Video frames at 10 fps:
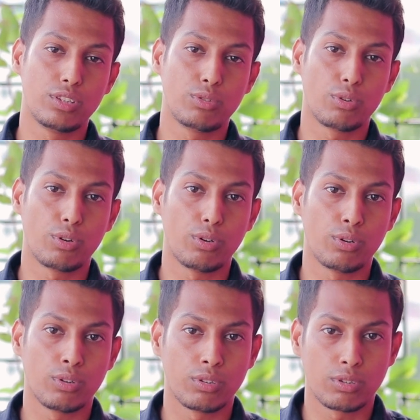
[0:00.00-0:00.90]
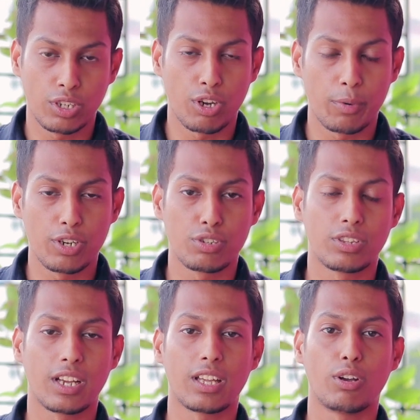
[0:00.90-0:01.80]
যদি কোনো রিকমেন্ডেশন
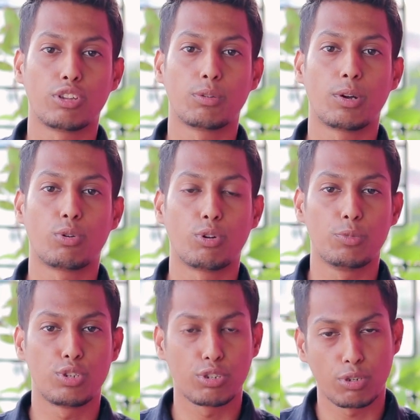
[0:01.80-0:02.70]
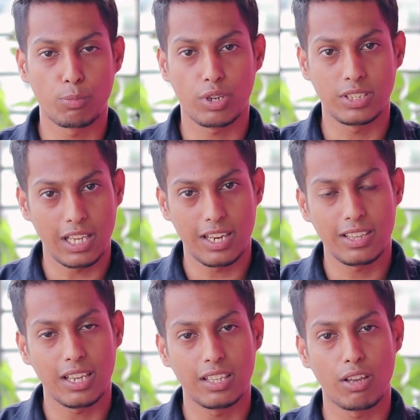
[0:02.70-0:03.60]
থাকে অথবা কোনো বিষয় সম্পর্কে জানার
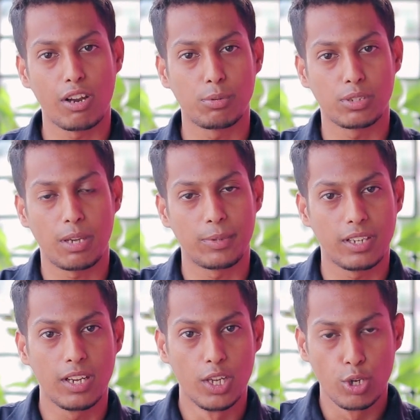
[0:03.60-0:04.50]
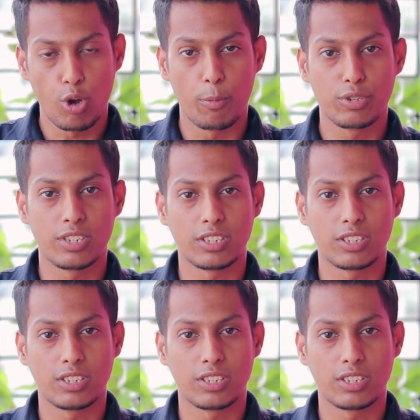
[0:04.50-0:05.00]
থাকে তাহলে অবশ্যই আমাদের কমেন্ট